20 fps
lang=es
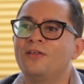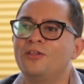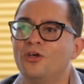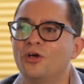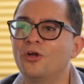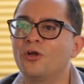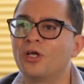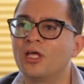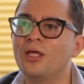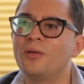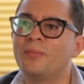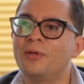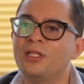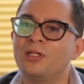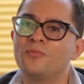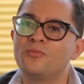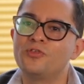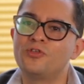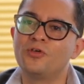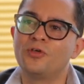Yo creo que
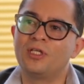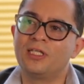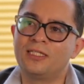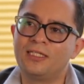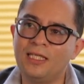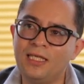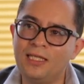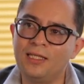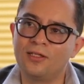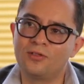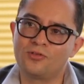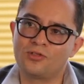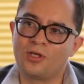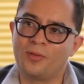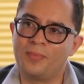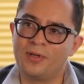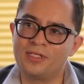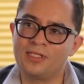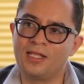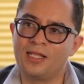depende mucho de ti, de tus
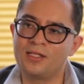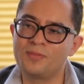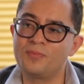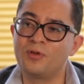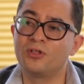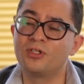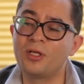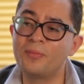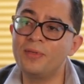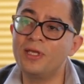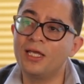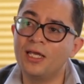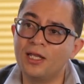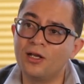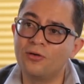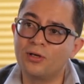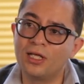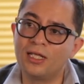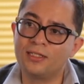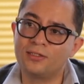capacidades, pero también
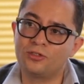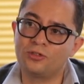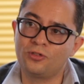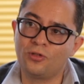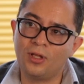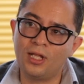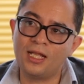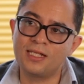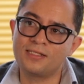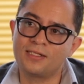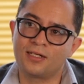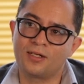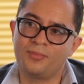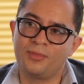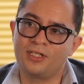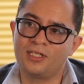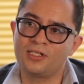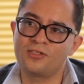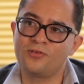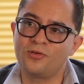creo que todas las
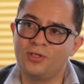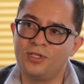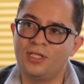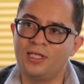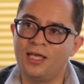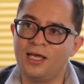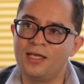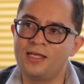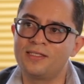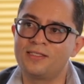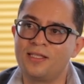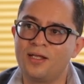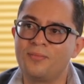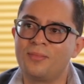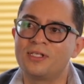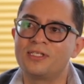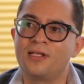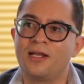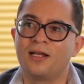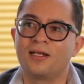herramientas hoy día
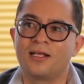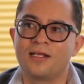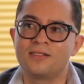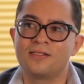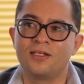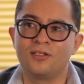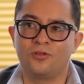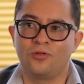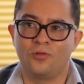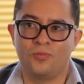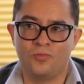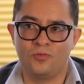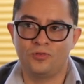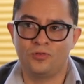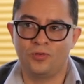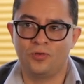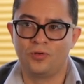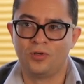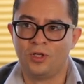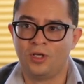están más al alcance de todo el
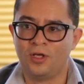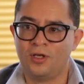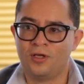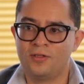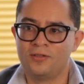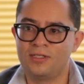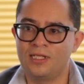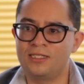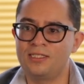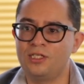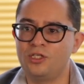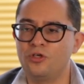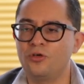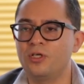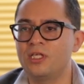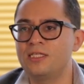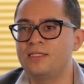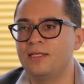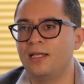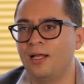mundo. O sea, si
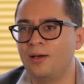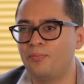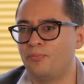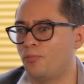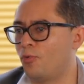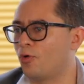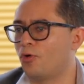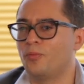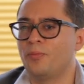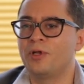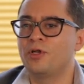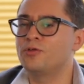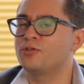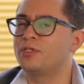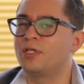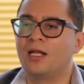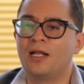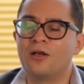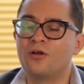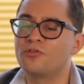yo quisiera por lo
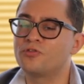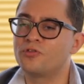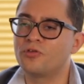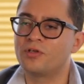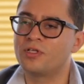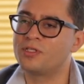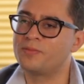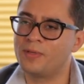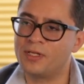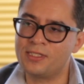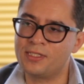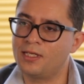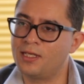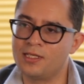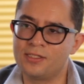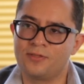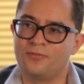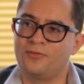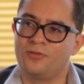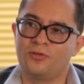menos tener nociones
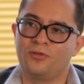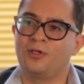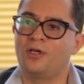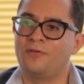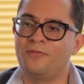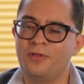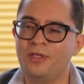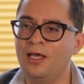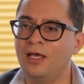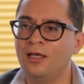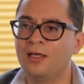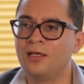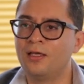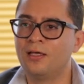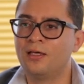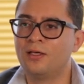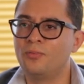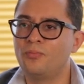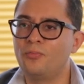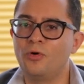básicas de fotografía,
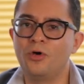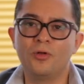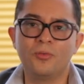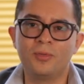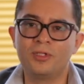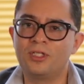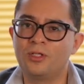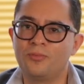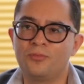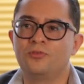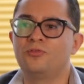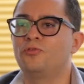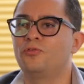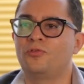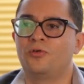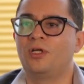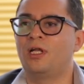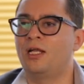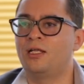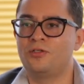puedo meterme un
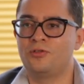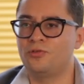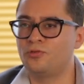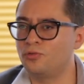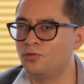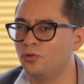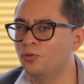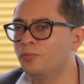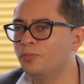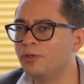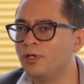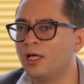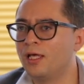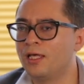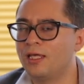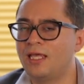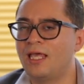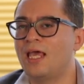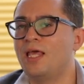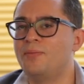tutorial en YouTube
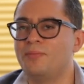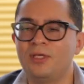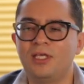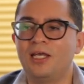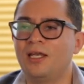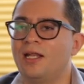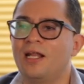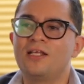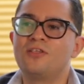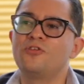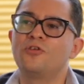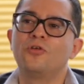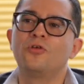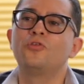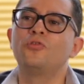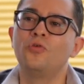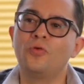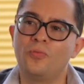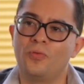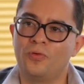que en mi generación
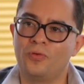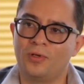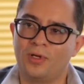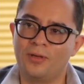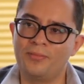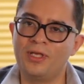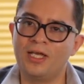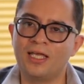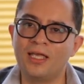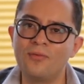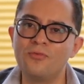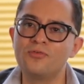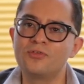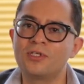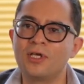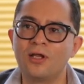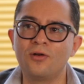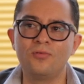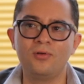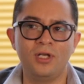no tuvo. Había que
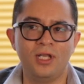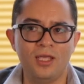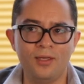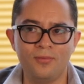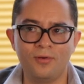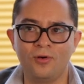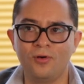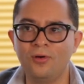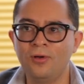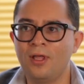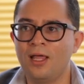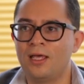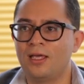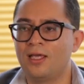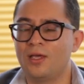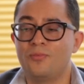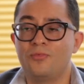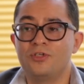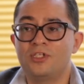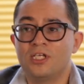buscar un libro
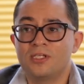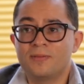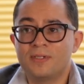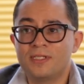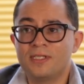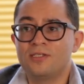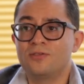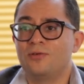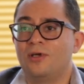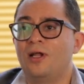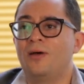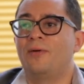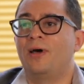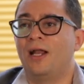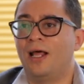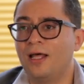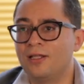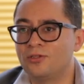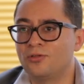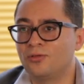que muchas veces no era
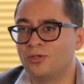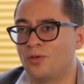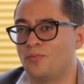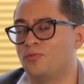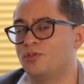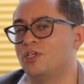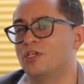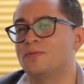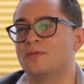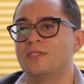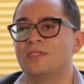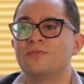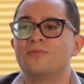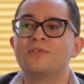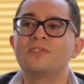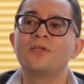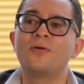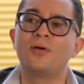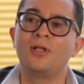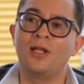barato, que muchas veces
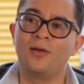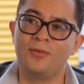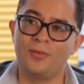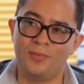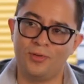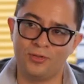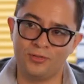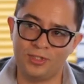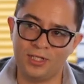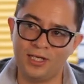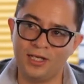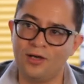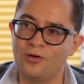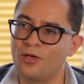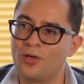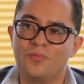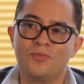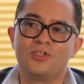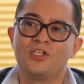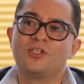no estaba en la biblioteca
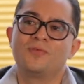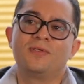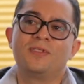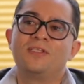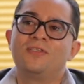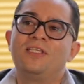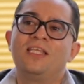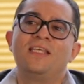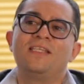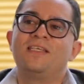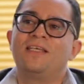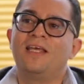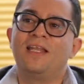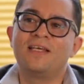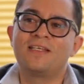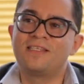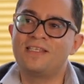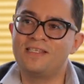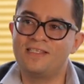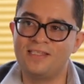o que muchas veces ni
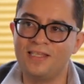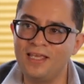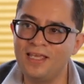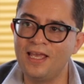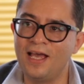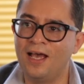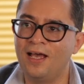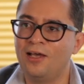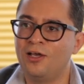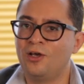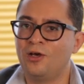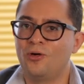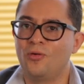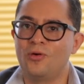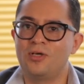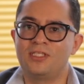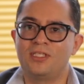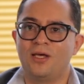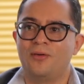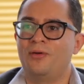siquiera existía
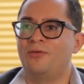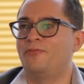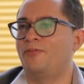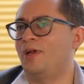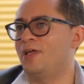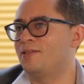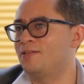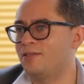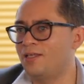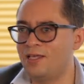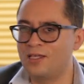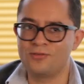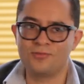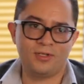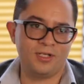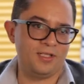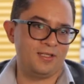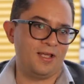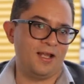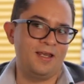o estaba en francés
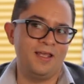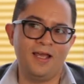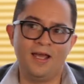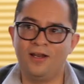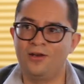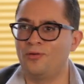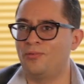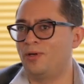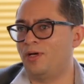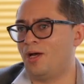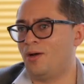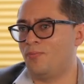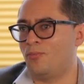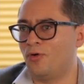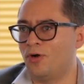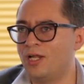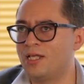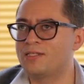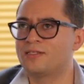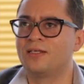o en italiano o en
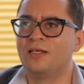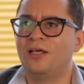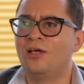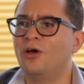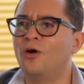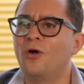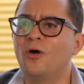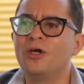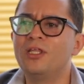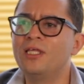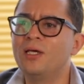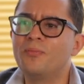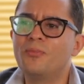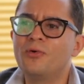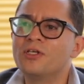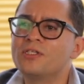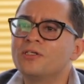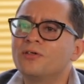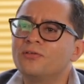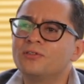japonés. Hoy día
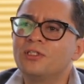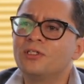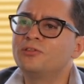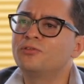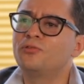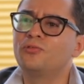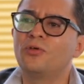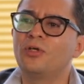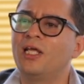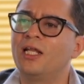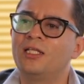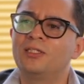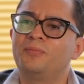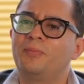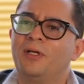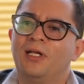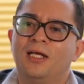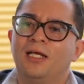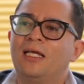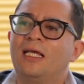puedes encontrar tutoriales
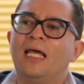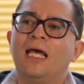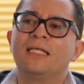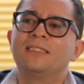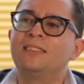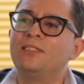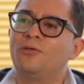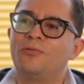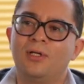para casi